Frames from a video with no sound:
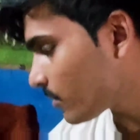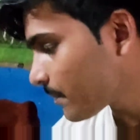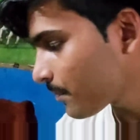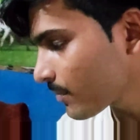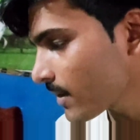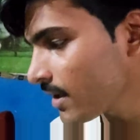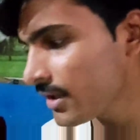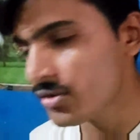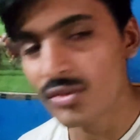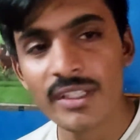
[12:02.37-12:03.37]
है
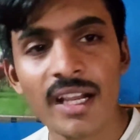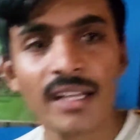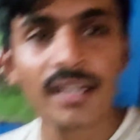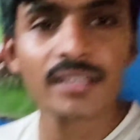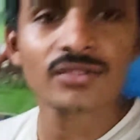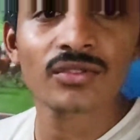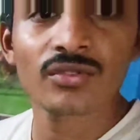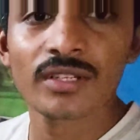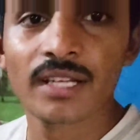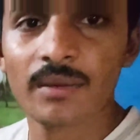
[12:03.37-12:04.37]
इसको नहीं खाना गाइस
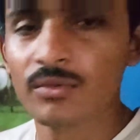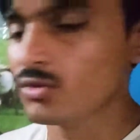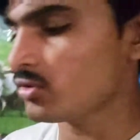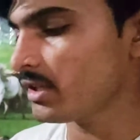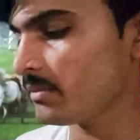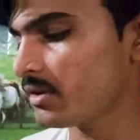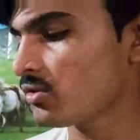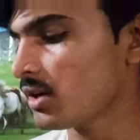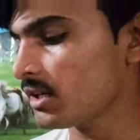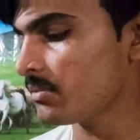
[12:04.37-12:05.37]
कुरकुरे अब कुरकुरे ये मेरे
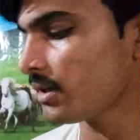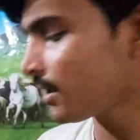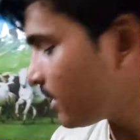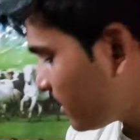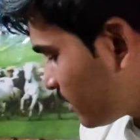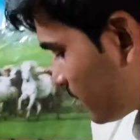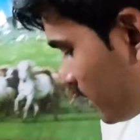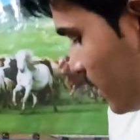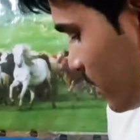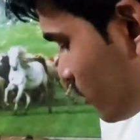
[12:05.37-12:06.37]
को खाने पड़ेंगे
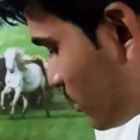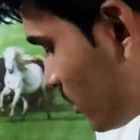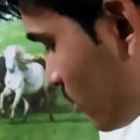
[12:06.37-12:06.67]
क्योंकि